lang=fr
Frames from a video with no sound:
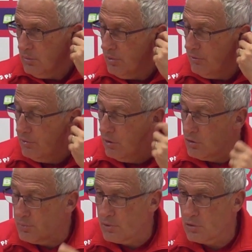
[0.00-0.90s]
pas folles,
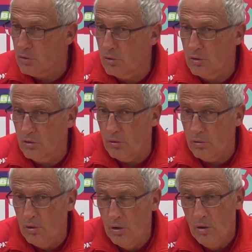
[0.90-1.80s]
je pense qu'on
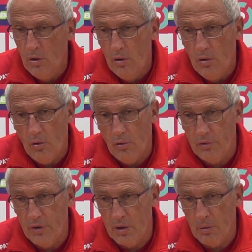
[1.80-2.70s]
on
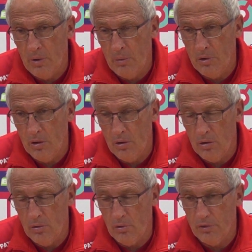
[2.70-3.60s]
fait quand même
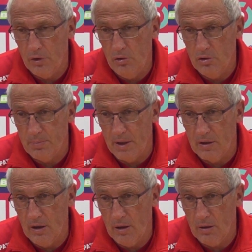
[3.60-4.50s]
euh, on fait du
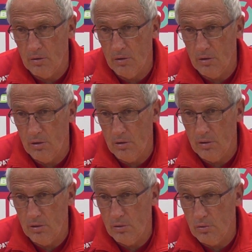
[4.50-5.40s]
spectacle,
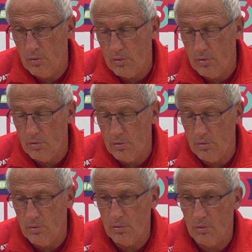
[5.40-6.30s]
euh, donc,
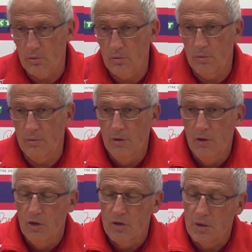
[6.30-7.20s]
euh,
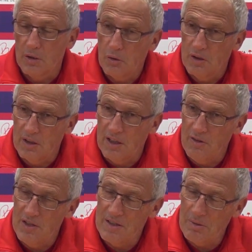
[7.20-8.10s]
on, est
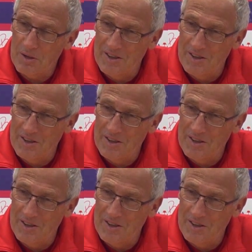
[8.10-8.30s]
télévisable.